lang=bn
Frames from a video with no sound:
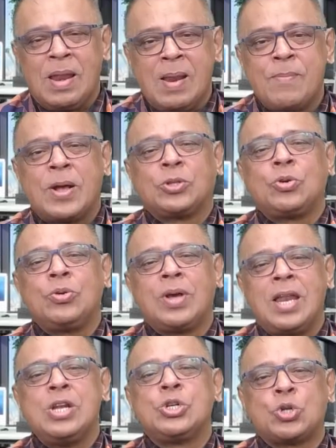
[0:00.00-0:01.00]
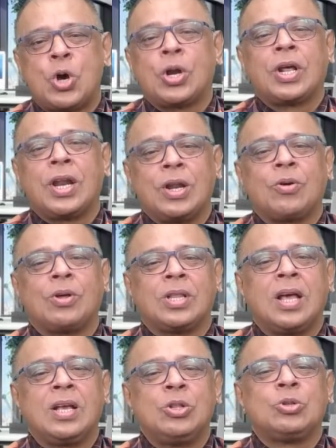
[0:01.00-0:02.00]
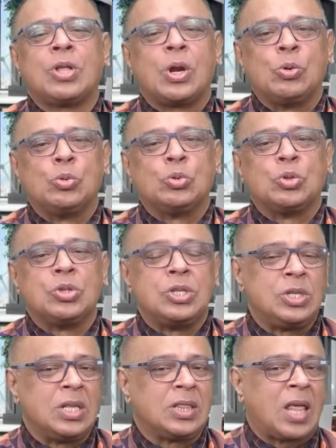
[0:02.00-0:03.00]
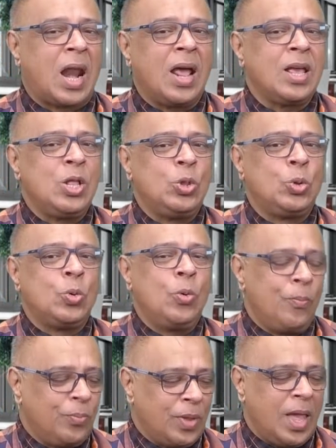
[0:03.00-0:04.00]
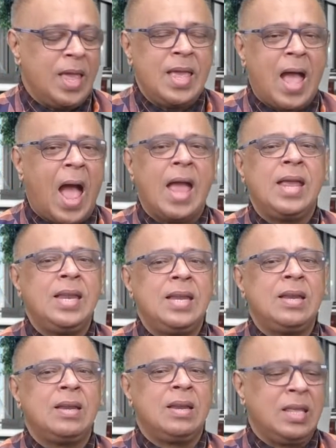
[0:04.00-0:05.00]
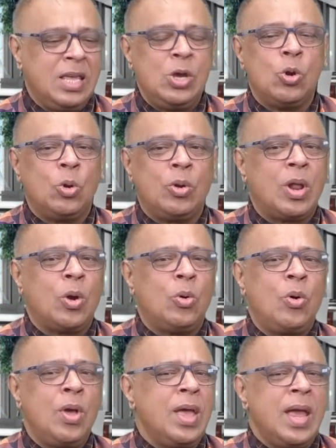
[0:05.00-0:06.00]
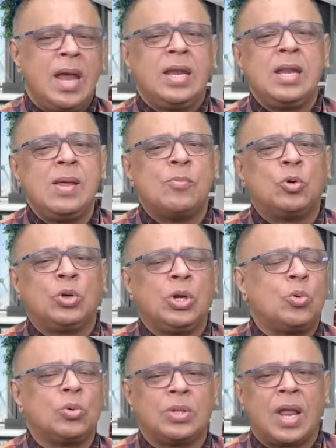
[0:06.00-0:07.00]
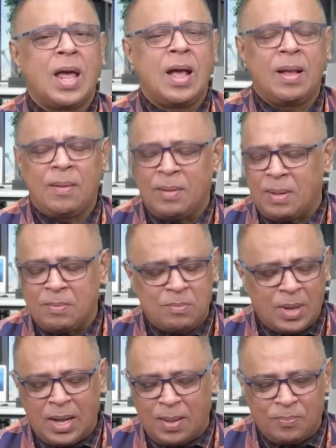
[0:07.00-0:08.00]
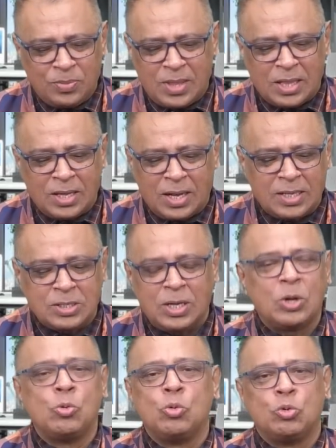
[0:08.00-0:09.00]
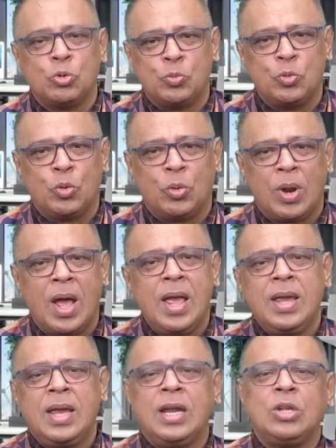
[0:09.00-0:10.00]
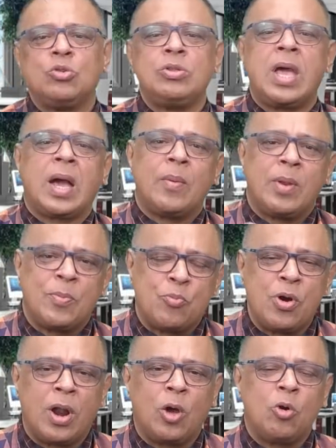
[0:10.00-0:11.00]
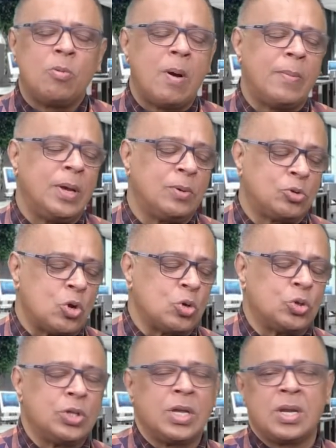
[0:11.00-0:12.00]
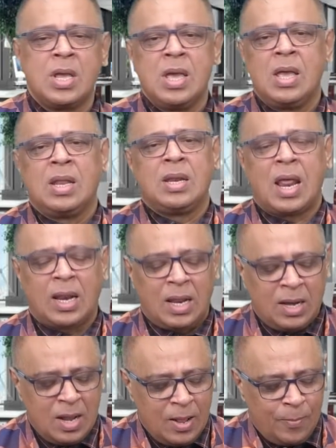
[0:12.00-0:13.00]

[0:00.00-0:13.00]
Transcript: নির্বাচনকালীন সরকারের কথা কিন্তু তারা গুরুত্ব দিচ্ছে তারা কিন্তু এই আইন কি হলো না হলো এটি নিয়ে মোটেও তারা মানে তাদের কাছে এটা গুরুত্বপূর্ণ না এটি যদি একেবারে পূর্ণাঙ্গভাবে সংসদের নানান